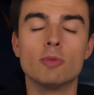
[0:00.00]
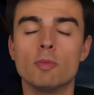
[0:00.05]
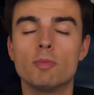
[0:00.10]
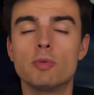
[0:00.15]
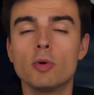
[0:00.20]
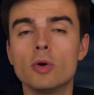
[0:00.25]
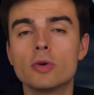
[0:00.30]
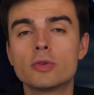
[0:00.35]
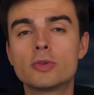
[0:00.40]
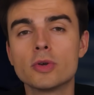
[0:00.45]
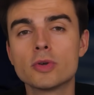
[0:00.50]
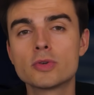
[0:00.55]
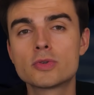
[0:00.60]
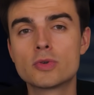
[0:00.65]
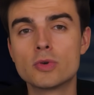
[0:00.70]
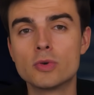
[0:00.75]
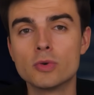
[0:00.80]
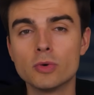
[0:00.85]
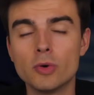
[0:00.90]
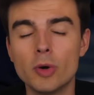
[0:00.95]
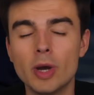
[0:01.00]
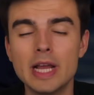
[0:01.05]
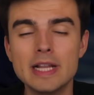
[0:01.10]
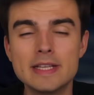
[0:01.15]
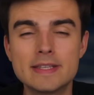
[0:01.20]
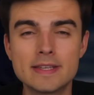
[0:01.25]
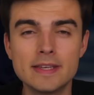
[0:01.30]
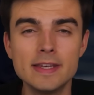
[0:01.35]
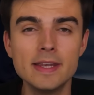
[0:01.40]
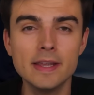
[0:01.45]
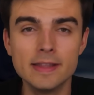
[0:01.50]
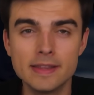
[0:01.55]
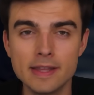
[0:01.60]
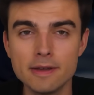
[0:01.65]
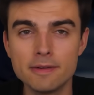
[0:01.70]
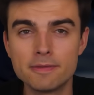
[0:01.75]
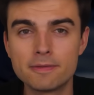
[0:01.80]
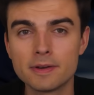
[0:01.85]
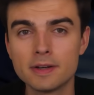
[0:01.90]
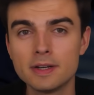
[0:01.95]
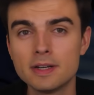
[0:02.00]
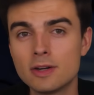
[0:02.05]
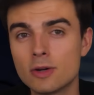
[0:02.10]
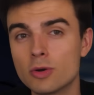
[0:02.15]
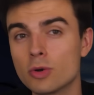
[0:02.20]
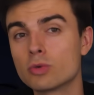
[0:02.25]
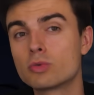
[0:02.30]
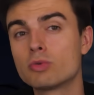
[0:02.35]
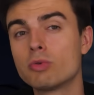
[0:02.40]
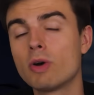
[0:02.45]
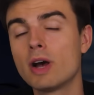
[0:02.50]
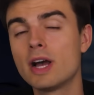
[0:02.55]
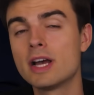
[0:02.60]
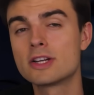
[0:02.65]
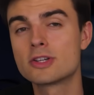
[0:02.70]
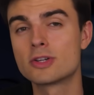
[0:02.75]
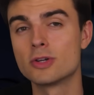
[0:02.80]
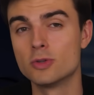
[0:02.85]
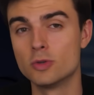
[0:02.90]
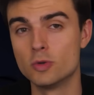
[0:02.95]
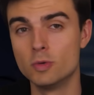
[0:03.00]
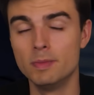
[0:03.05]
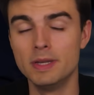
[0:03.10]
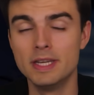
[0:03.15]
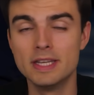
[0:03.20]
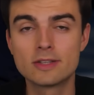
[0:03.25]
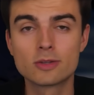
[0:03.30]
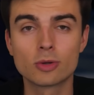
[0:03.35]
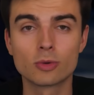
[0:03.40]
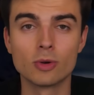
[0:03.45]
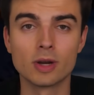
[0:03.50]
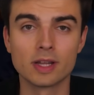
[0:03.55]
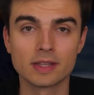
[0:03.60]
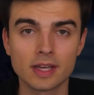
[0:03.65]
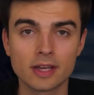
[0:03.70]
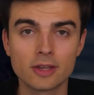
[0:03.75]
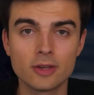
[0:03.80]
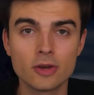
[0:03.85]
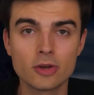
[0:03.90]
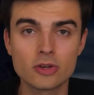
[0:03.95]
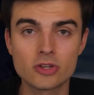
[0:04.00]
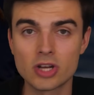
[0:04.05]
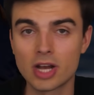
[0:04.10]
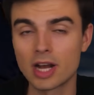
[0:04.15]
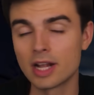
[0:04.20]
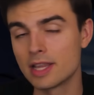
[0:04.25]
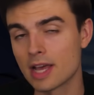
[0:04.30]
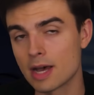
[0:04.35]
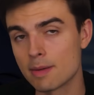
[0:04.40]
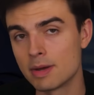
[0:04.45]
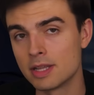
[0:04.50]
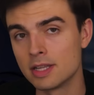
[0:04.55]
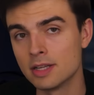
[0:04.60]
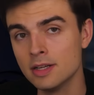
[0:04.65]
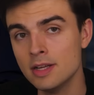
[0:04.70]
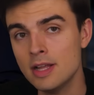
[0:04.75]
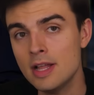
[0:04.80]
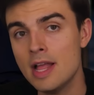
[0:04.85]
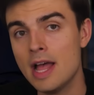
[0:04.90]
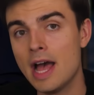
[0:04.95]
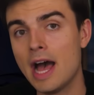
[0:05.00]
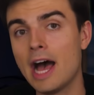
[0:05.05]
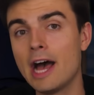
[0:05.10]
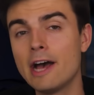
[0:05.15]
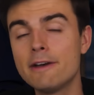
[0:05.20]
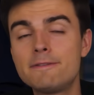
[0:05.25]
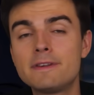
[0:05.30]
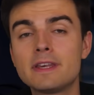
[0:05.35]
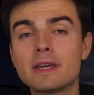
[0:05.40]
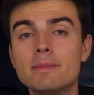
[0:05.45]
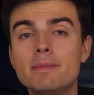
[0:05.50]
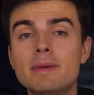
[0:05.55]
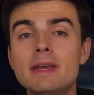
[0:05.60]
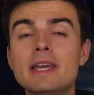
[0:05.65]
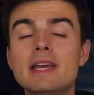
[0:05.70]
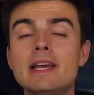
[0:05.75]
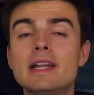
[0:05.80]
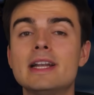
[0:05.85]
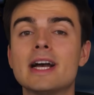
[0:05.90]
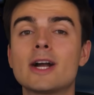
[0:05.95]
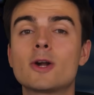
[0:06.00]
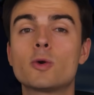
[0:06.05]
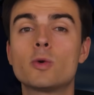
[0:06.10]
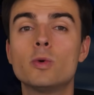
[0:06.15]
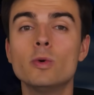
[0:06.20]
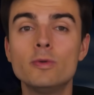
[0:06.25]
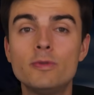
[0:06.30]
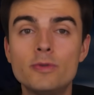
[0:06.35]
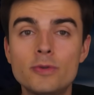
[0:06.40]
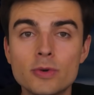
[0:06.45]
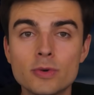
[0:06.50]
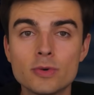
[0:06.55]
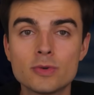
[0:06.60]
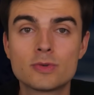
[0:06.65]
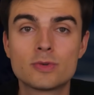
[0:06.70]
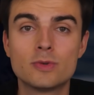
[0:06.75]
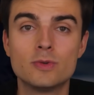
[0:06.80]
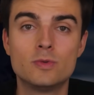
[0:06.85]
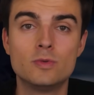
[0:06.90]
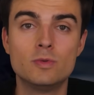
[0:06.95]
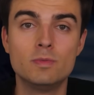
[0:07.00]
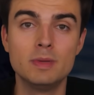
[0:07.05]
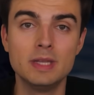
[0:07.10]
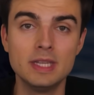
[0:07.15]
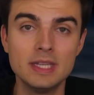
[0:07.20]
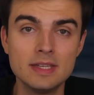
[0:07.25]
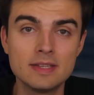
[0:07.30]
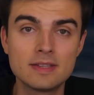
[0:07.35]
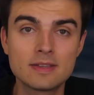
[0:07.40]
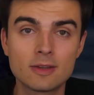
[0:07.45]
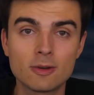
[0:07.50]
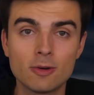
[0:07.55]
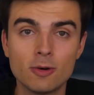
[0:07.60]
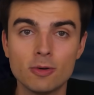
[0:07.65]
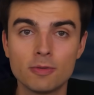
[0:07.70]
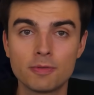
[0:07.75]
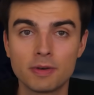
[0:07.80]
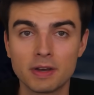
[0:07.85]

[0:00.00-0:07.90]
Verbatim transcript: Bon, pour autant, selon LCI et TF1, l'entourage du ministre de l'Intérieur, Gérald Darmanin, a affirmé la confiance du ministre en